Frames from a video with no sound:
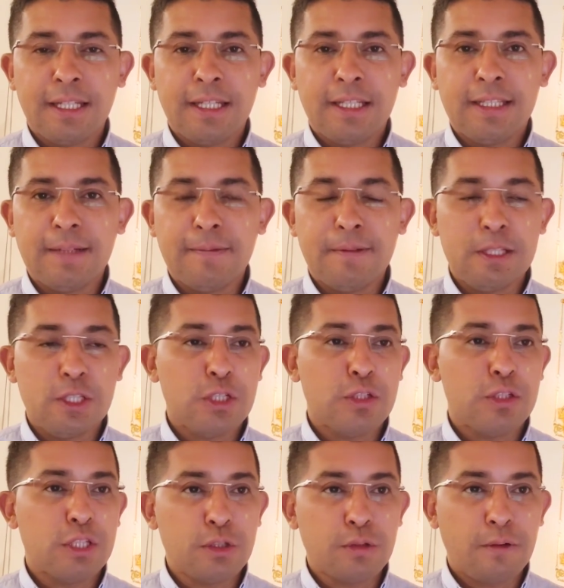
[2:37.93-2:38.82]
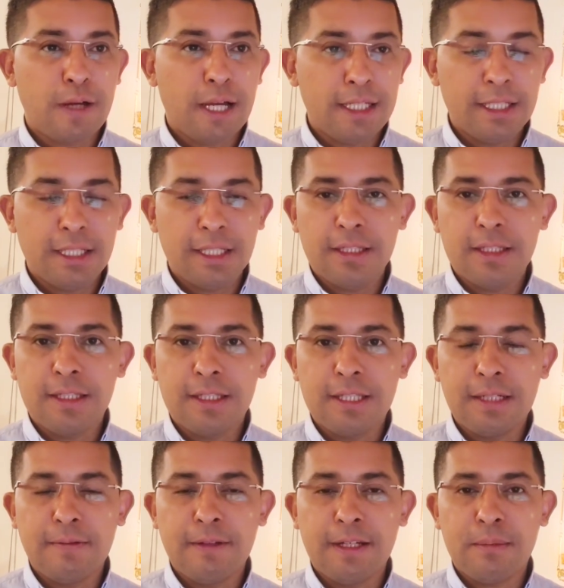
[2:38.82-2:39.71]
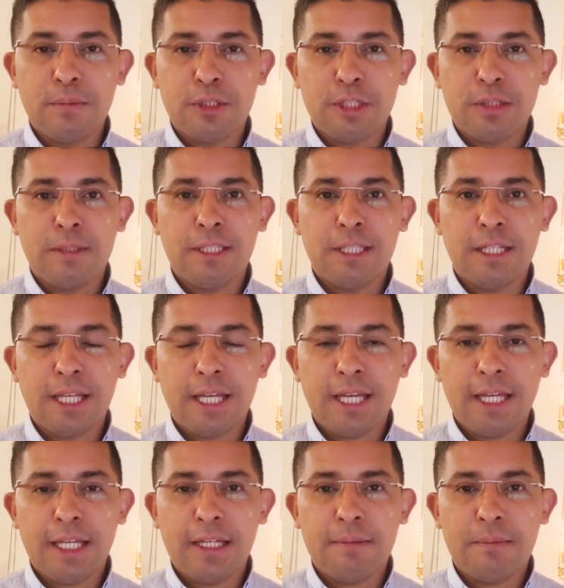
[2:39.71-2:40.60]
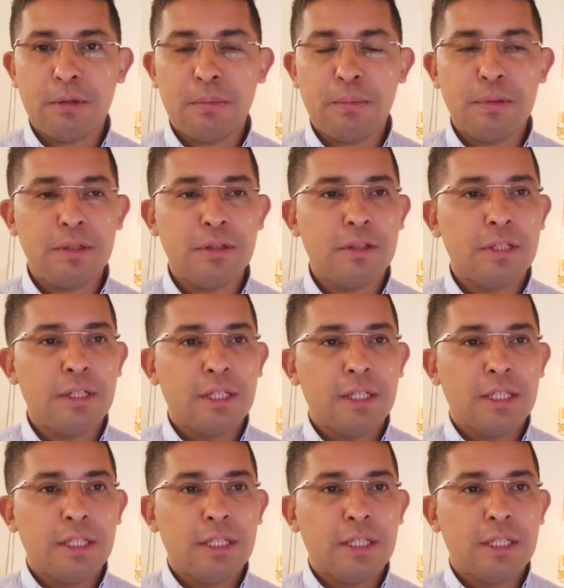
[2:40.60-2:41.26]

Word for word: Nel Vangelo di Giovanni il verbo rimanere è proprio